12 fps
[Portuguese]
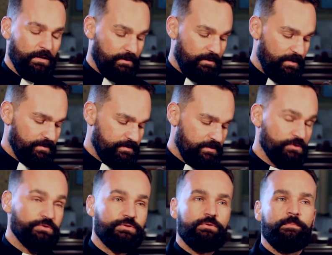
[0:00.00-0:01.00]
desse
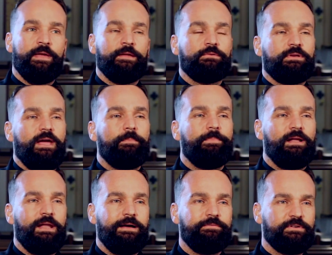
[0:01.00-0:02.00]
instrumento que é a
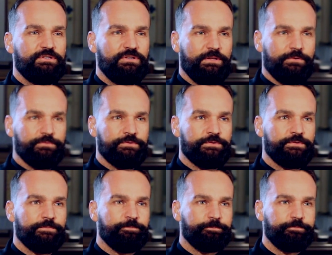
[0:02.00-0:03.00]
palavra de
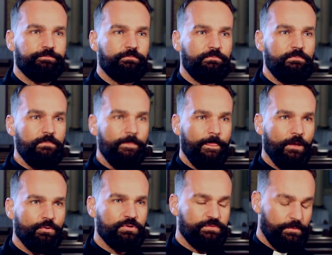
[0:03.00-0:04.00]
Deus.
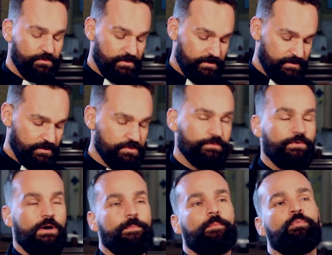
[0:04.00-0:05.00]
Nós vamos assim de
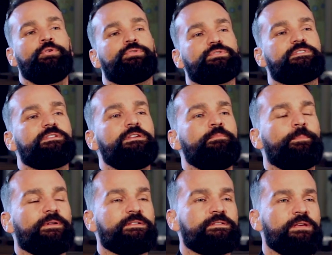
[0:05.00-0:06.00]
forma muito
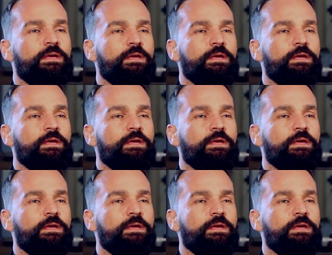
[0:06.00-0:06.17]
simples,